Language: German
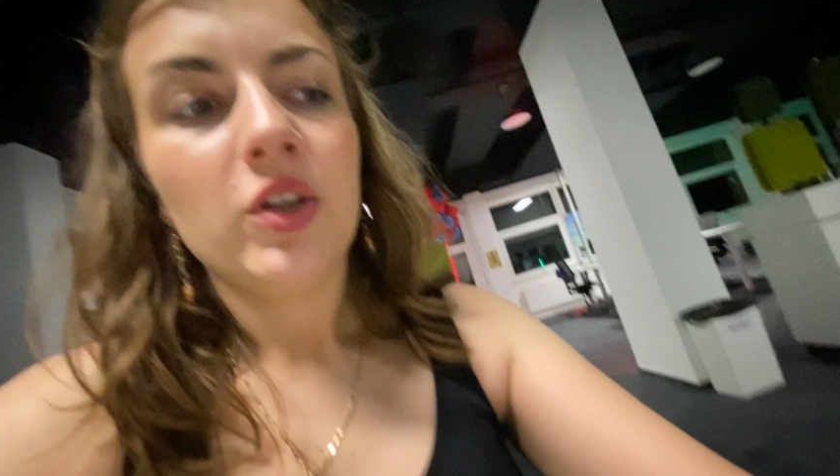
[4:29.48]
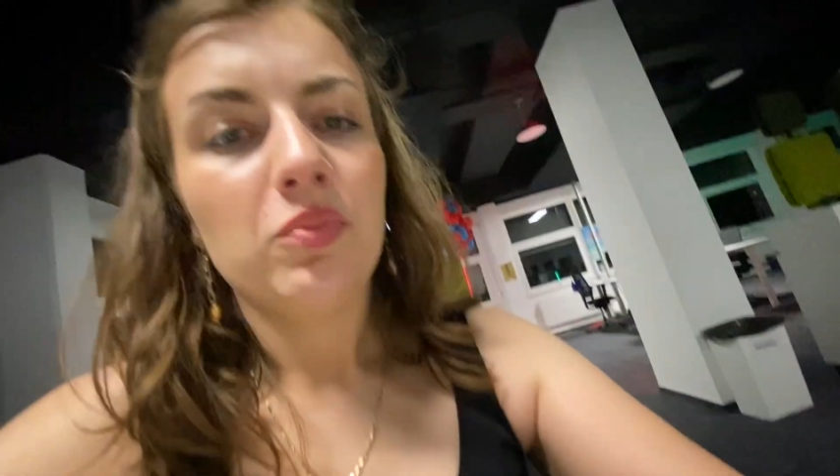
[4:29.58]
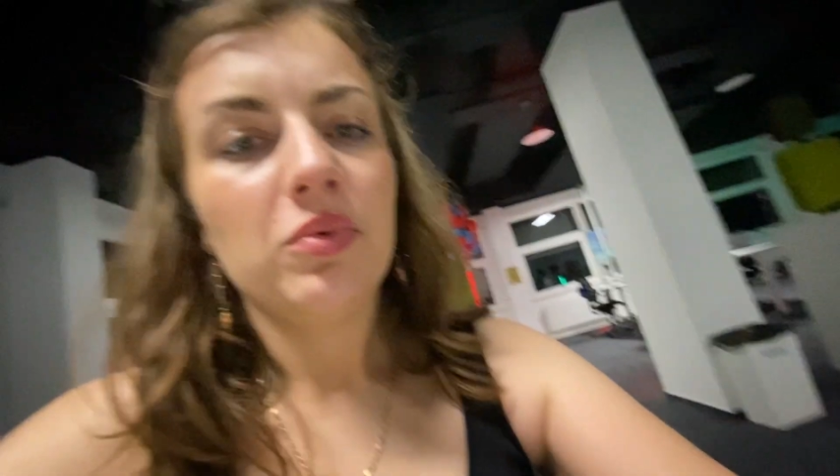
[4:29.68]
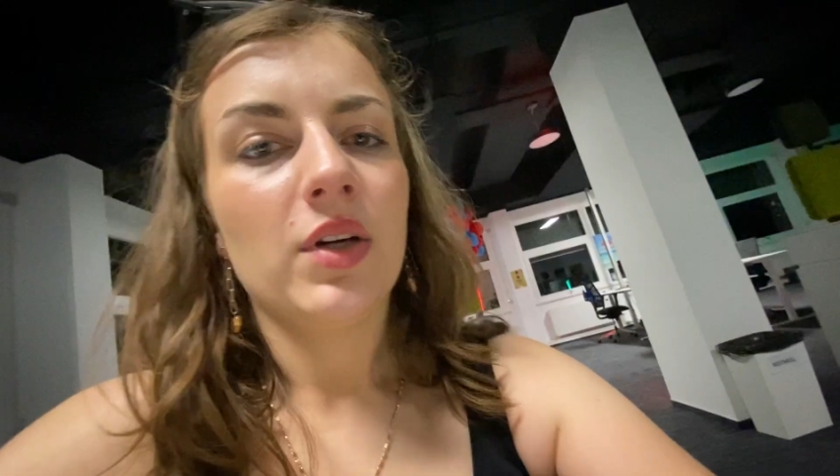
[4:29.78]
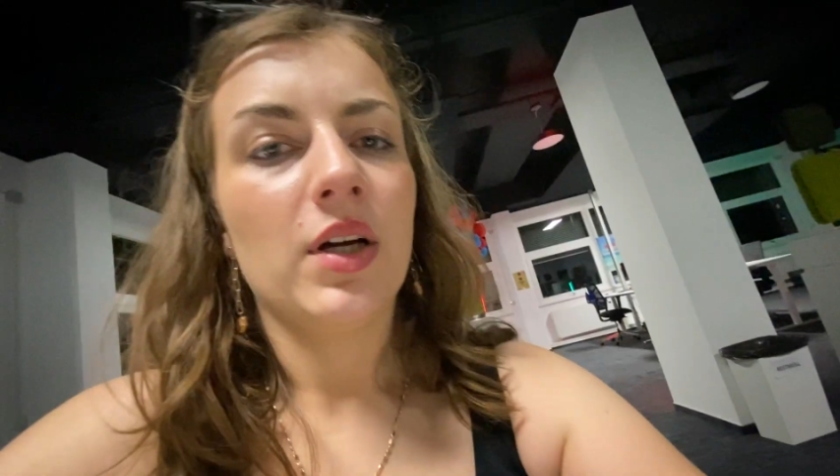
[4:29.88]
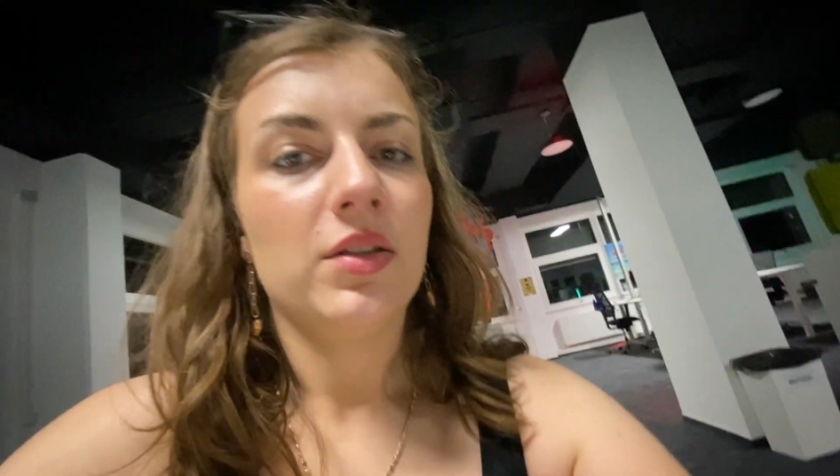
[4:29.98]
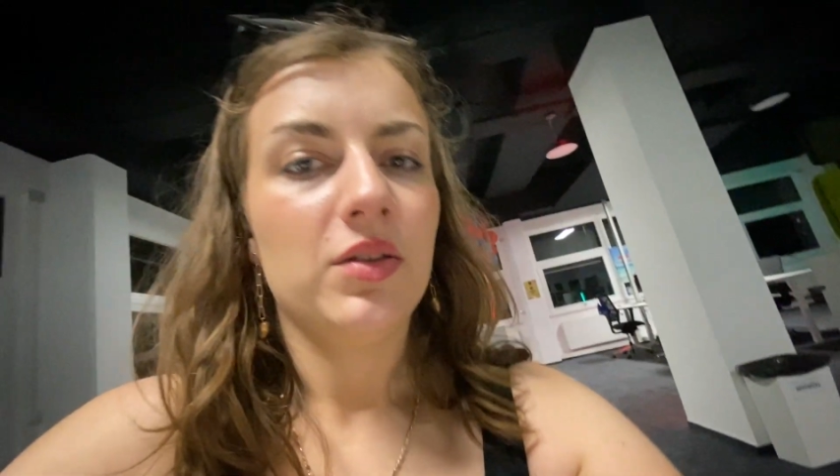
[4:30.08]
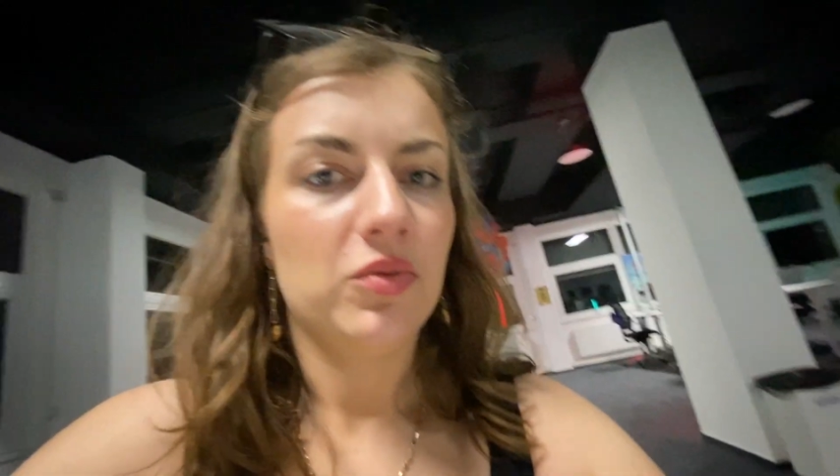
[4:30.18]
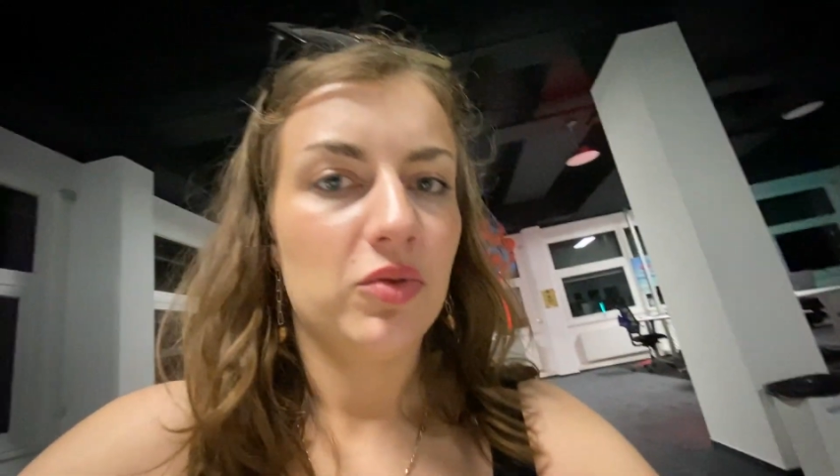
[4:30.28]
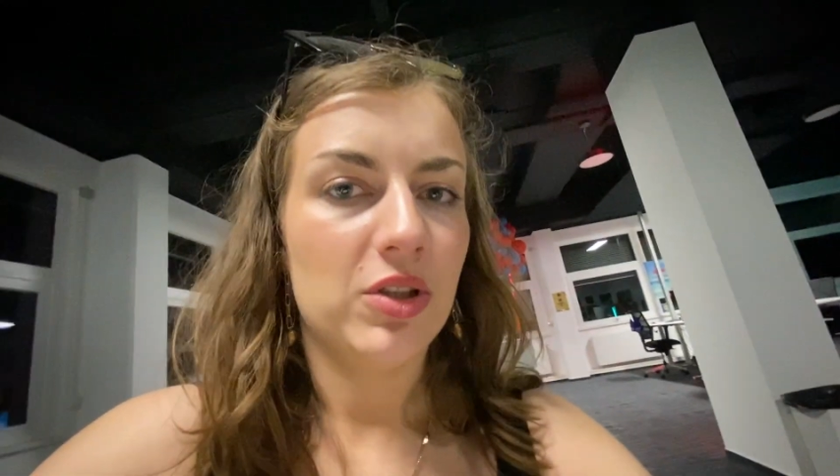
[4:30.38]
Ich bin gar
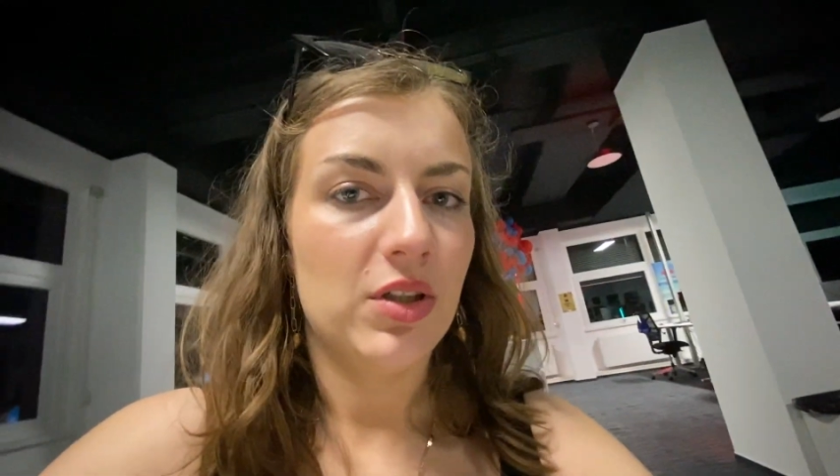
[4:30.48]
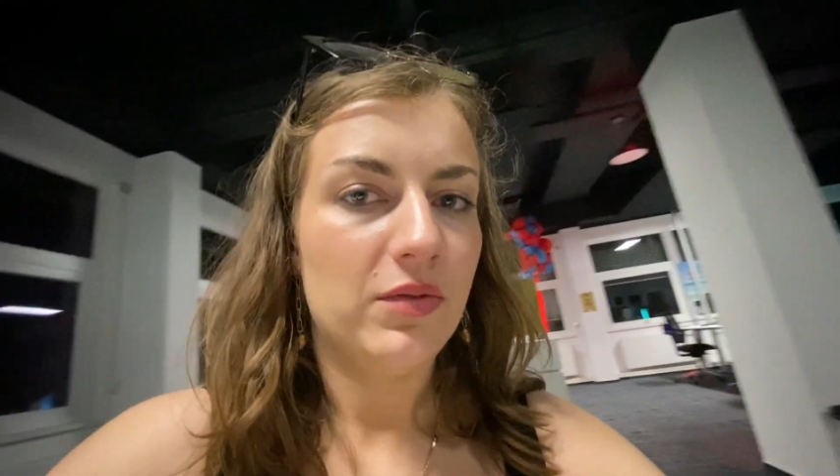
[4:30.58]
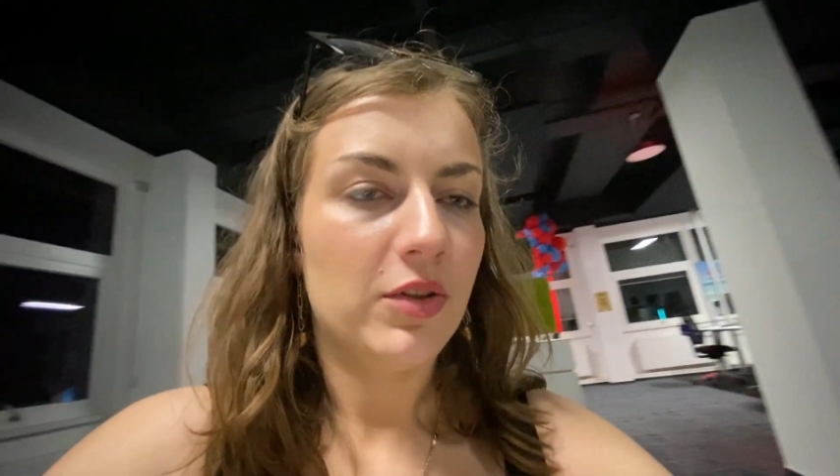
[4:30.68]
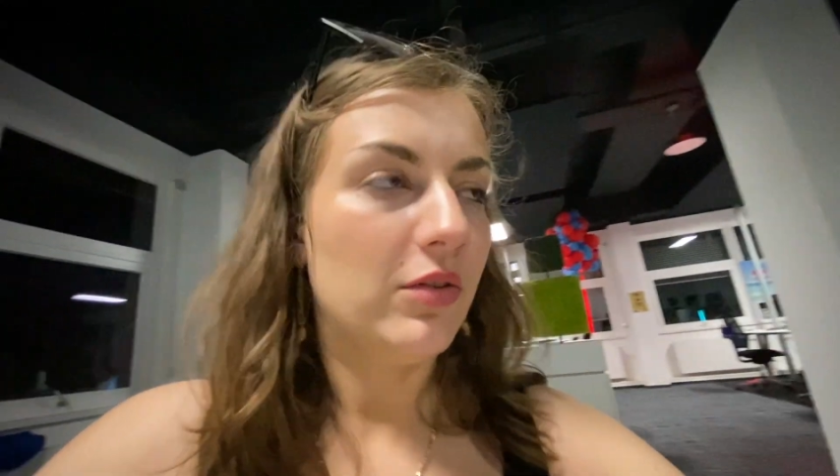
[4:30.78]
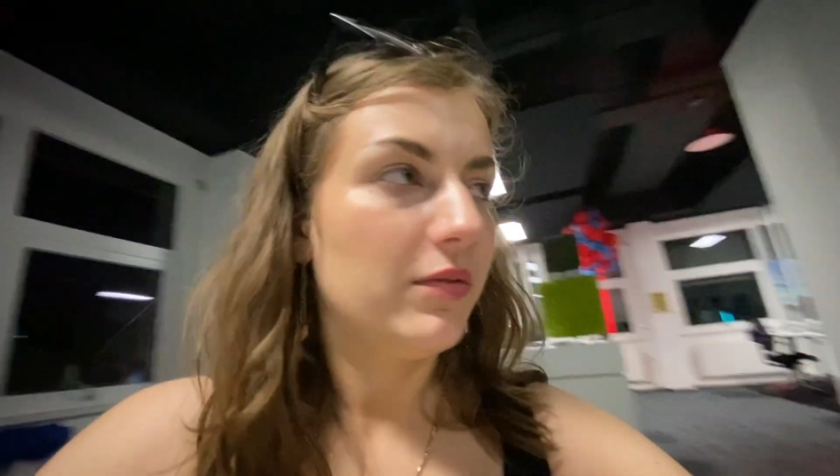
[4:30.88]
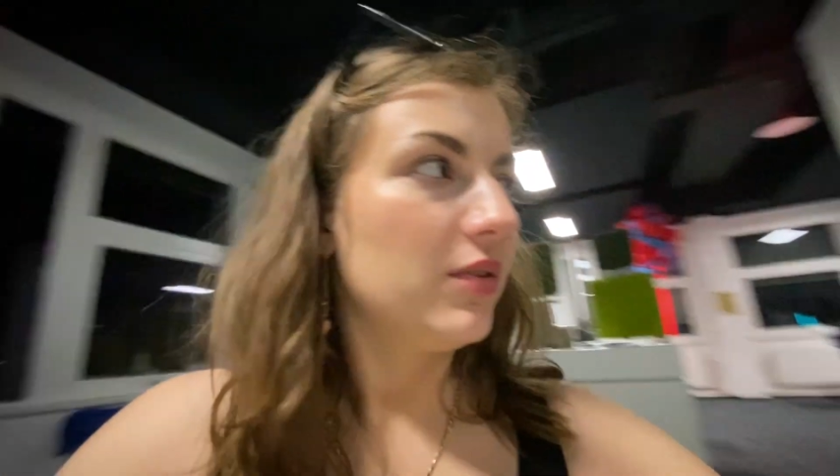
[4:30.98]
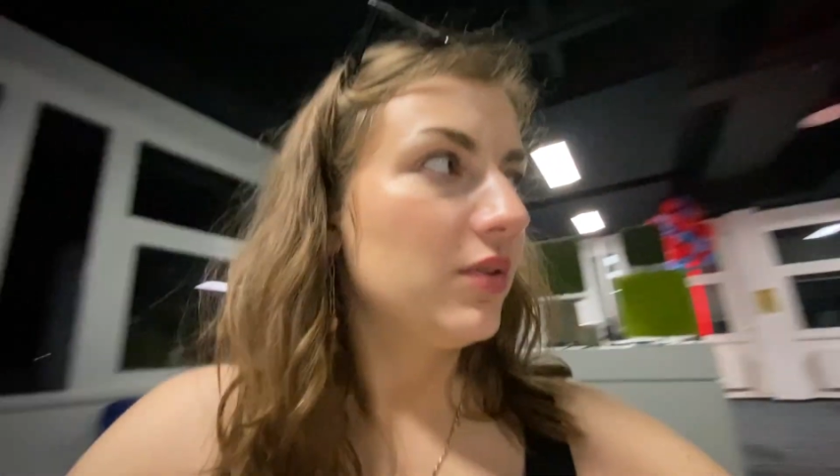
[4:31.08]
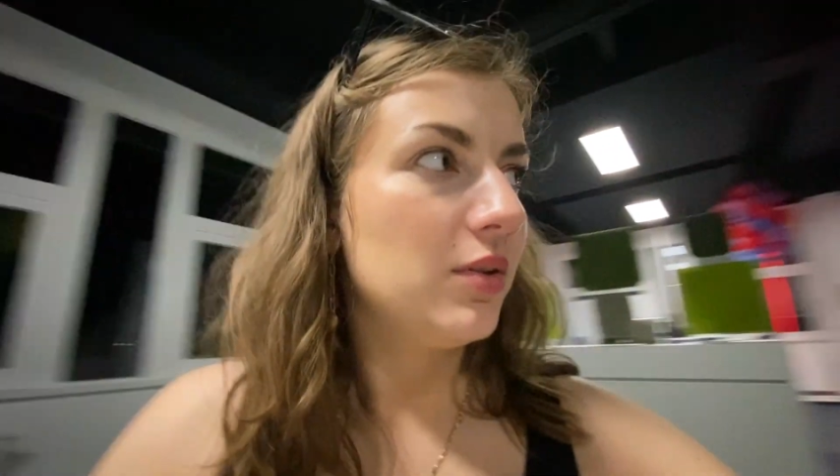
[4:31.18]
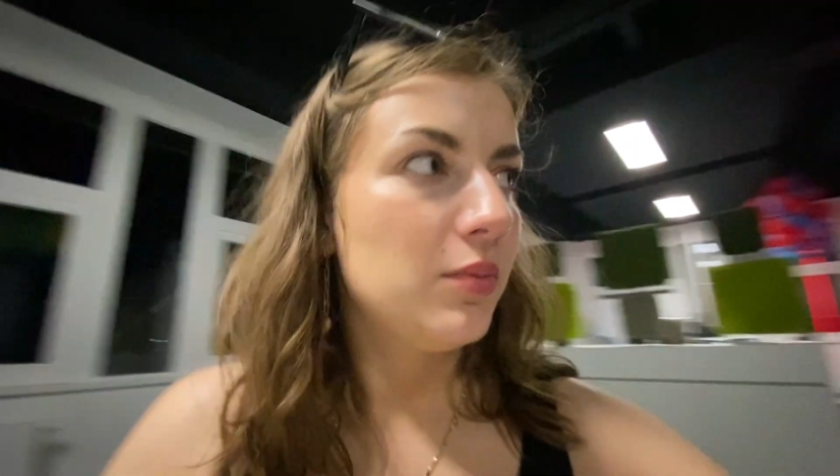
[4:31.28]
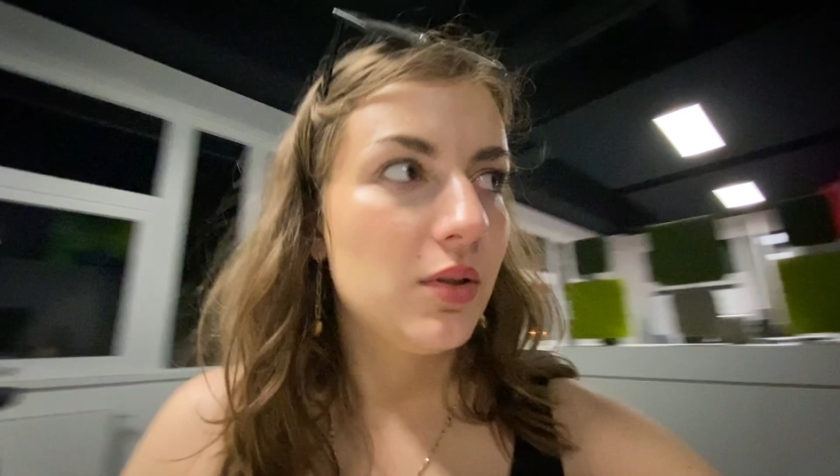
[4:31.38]
nicht so scharf drauf,
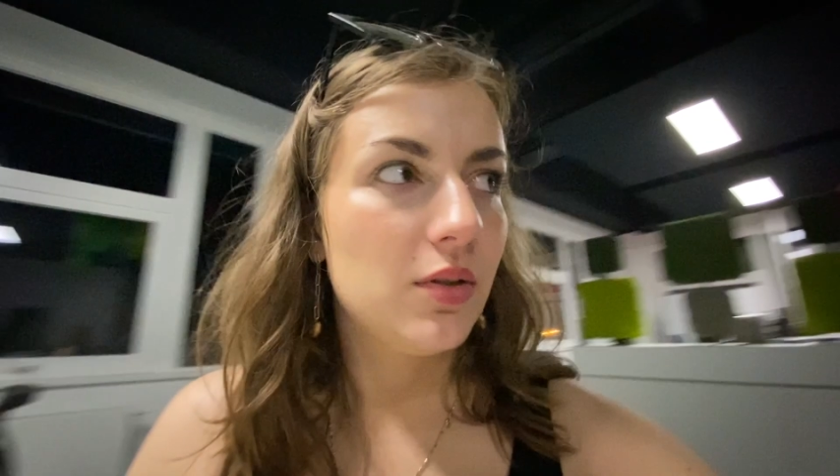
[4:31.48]
das selber